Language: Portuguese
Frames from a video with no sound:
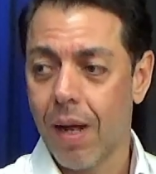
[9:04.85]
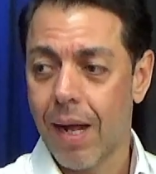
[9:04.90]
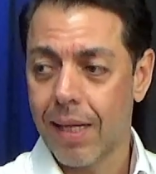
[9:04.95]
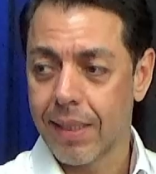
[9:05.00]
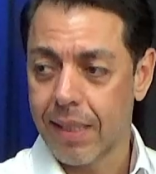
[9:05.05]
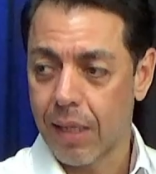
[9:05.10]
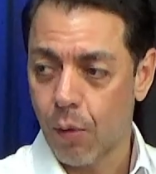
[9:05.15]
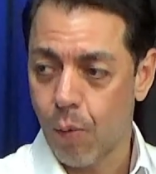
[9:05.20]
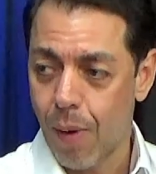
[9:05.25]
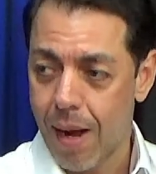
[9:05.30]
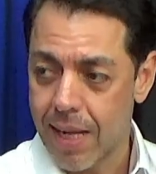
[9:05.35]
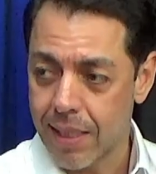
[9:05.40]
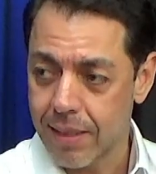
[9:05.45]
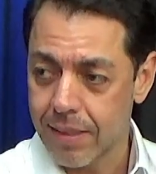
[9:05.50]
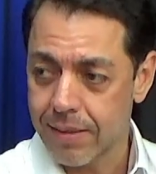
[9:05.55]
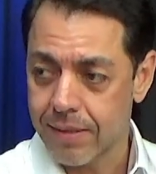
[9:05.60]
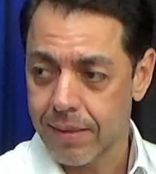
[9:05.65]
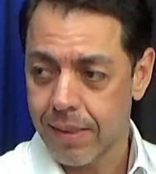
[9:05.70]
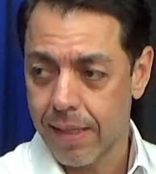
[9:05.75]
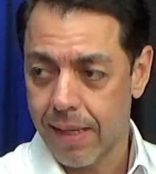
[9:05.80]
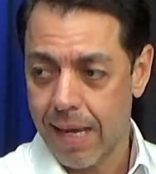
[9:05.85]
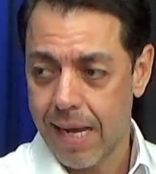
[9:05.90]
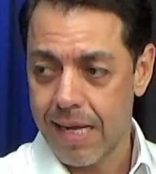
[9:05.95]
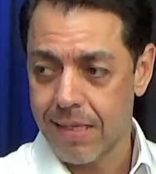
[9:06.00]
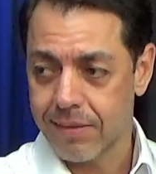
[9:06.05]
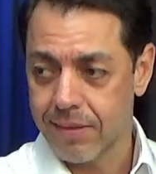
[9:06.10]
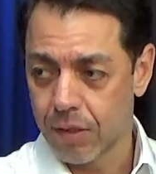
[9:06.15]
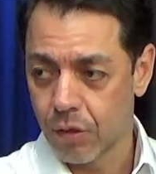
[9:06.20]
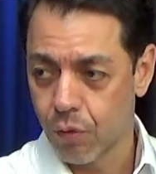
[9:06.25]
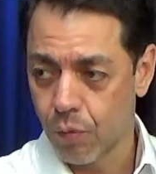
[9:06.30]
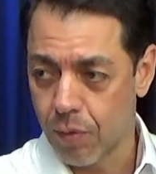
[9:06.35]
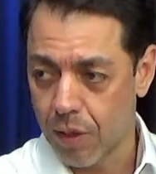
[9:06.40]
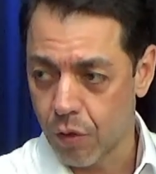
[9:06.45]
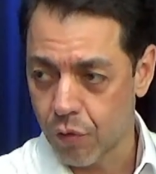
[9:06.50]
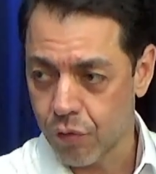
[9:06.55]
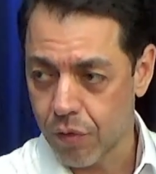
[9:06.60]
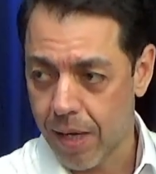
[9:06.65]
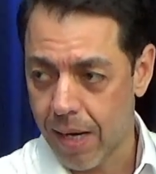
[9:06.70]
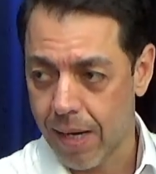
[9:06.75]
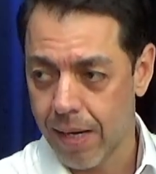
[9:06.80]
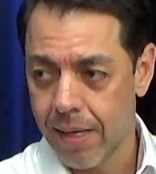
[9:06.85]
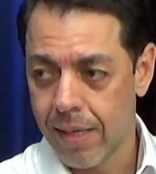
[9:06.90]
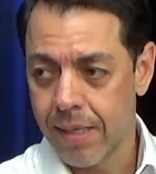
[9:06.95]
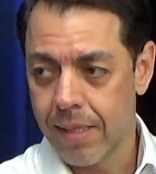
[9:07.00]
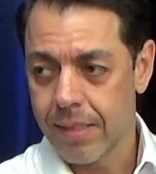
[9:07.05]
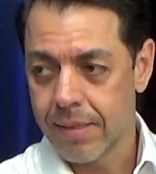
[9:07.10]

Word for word: adequadas, esta do Guarujá,